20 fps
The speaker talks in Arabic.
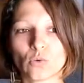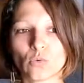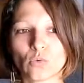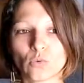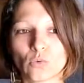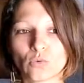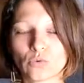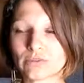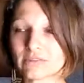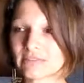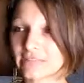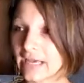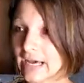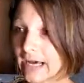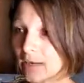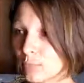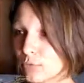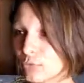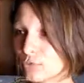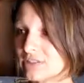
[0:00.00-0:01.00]

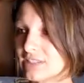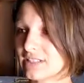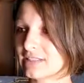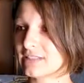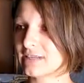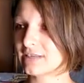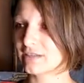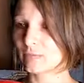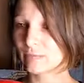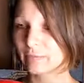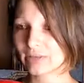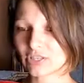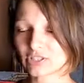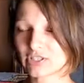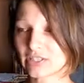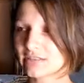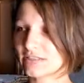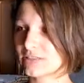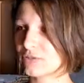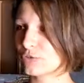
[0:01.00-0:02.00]
ونتقابلوا زادا
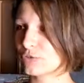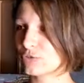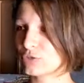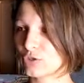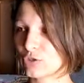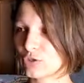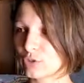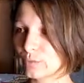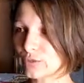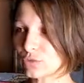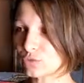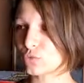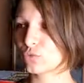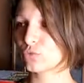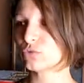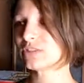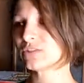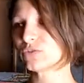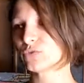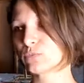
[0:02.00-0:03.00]
برشا دي دانسور من
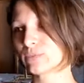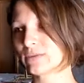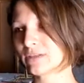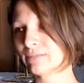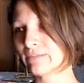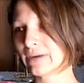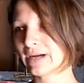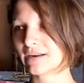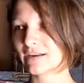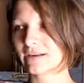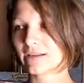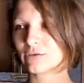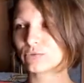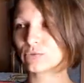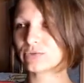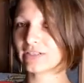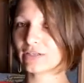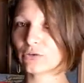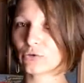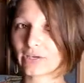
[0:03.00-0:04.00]
تونس ومن برا
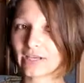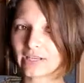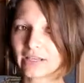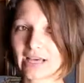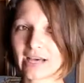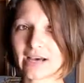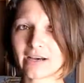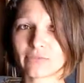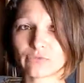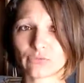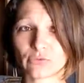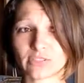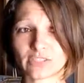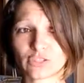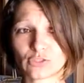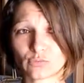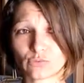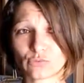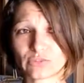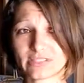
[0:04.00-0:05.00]
ودي كوريغراف
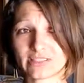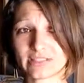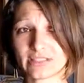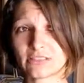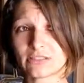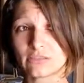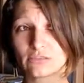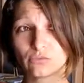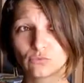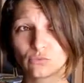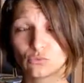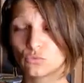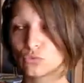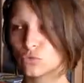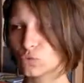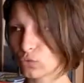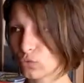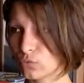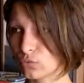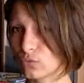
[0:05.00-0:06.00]
ونجموا زادا
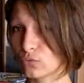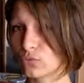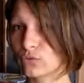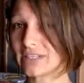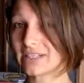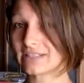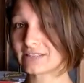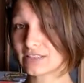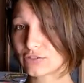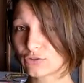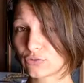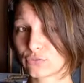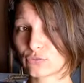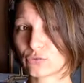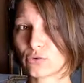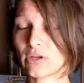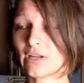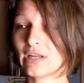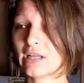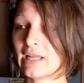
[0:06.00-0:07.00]
نشوفوا
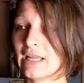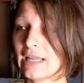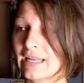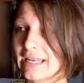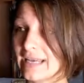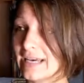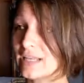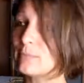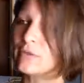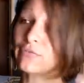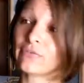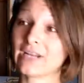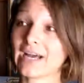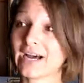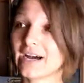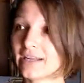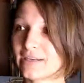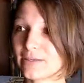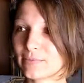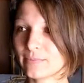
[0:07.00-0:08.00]
ونكتشفوا الخدمة في
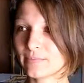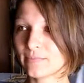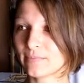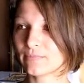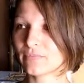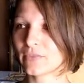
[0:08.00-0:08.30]
العالم